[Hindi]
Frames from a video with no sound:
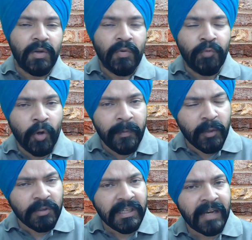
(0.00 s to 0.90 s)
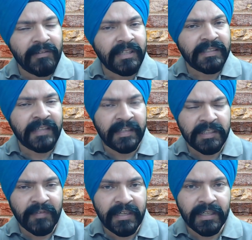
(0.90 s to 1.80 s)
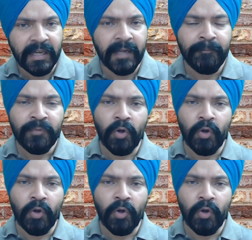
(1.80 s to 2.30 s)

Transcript: वो भी कुछ लेवल तक सेटिस्फाइड रहा